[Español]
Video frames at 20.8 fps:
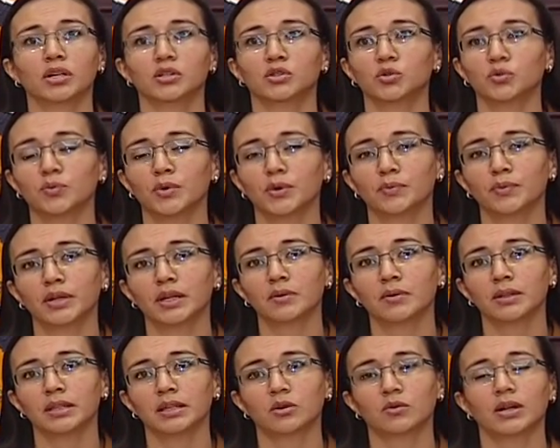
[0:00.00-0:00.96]
resumen
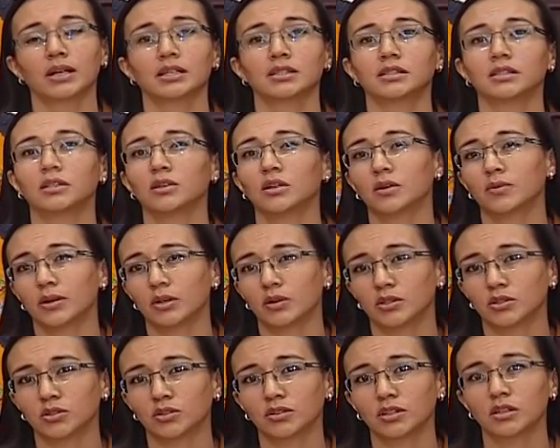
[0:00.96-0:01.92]
breve de cuál ha sido la
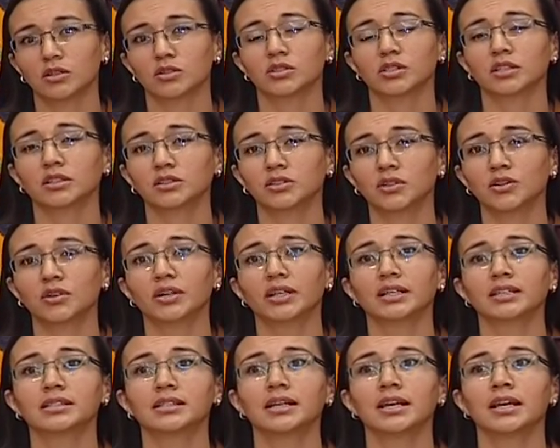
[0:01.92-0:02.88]
evaluación de los
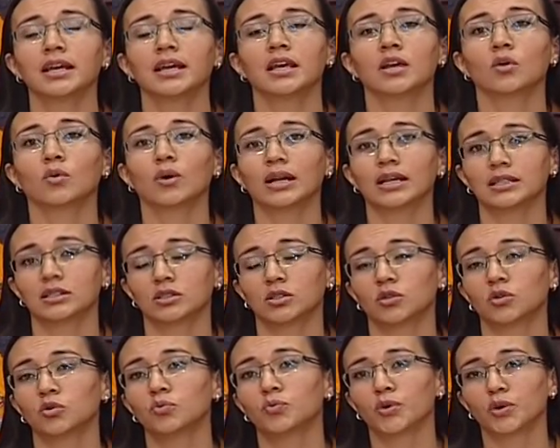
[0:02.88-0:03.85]
sectores, cuáles
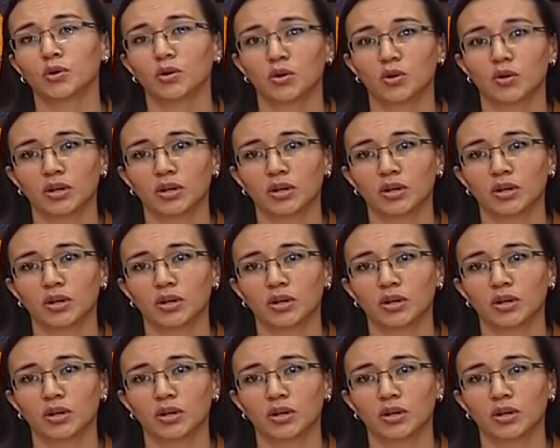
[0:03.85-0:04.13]
son un poco